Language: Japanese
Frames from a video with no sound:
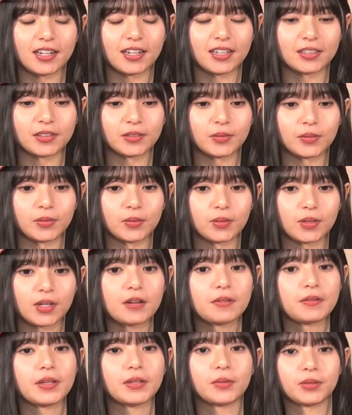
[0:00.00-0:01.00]
たあの
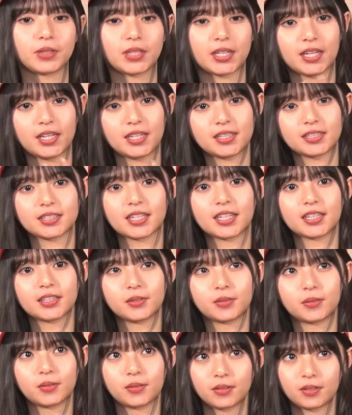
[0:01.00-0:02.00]
カフェの店員さ
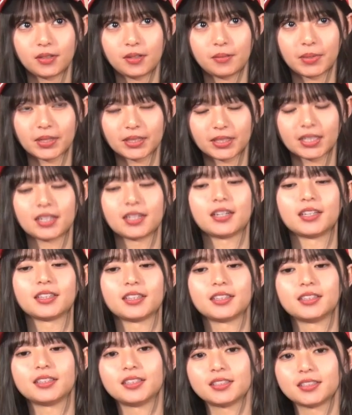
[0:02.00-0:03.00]
んのパターンがあっ
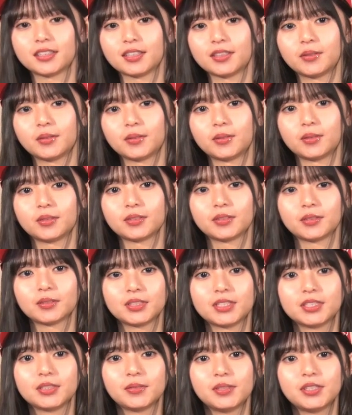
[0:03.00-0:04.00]
たんですけど
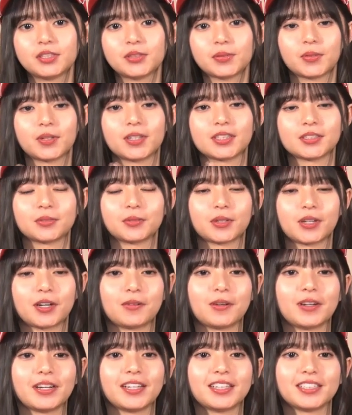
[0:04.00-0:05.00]
そっちの衣装がすごい
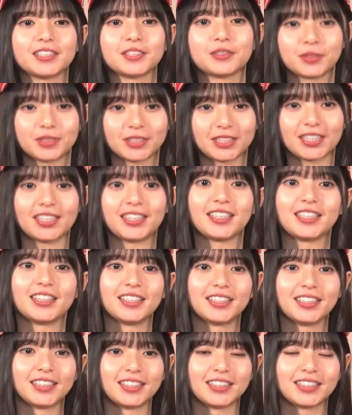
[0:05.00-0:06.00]
可愛らしく
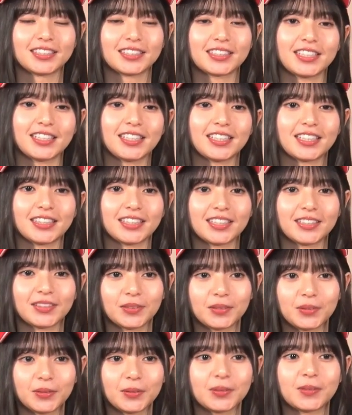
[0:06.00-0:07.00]
て好きだった
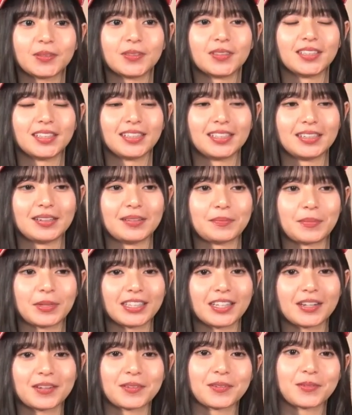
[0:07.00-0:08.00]
のと
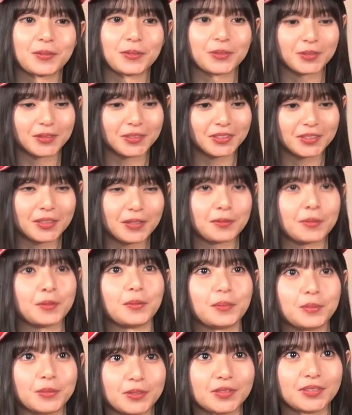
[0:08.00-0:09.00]
またこの
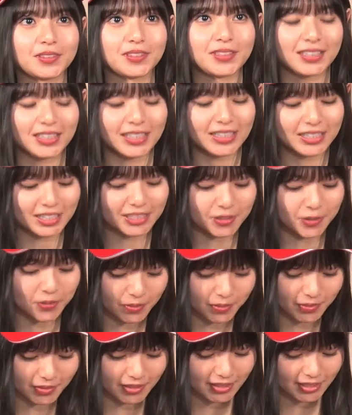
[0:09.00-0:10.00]
ユニフォーム一
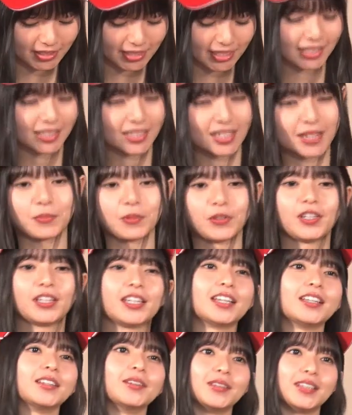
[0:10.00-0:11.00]
度前回も着
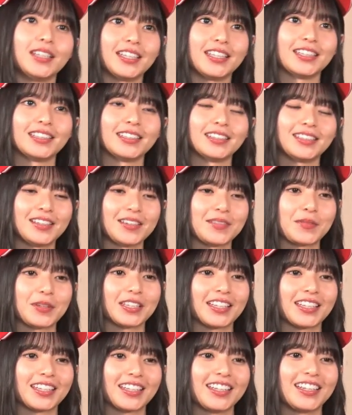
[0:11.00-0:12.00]
たので
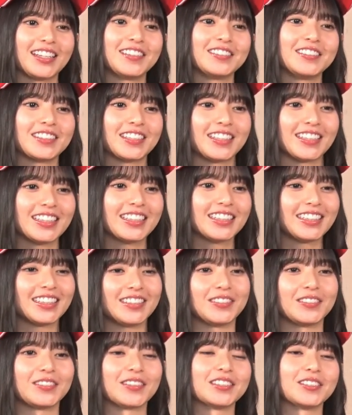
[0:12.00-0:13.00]
また着れるんだなっ
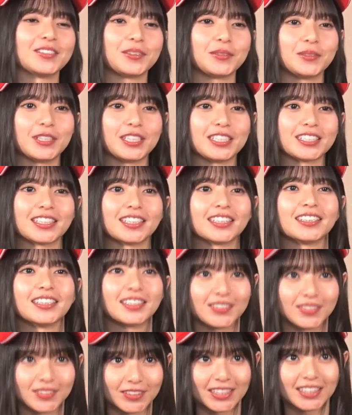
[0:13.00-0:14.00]
ていうのがちょっと嬉しかっ
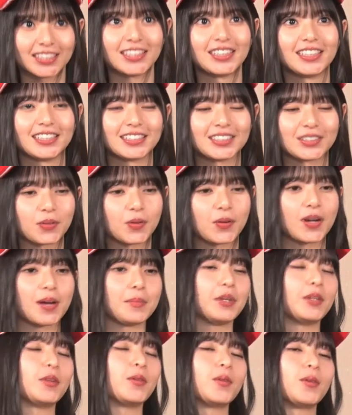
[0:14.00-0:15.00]
たのでそこ
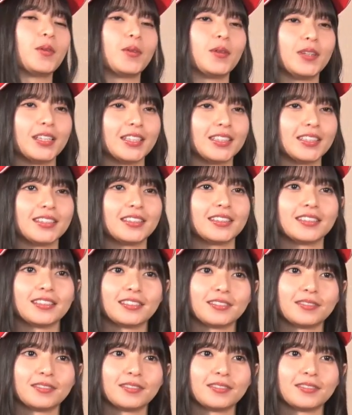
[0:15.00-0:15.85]
が見どころです。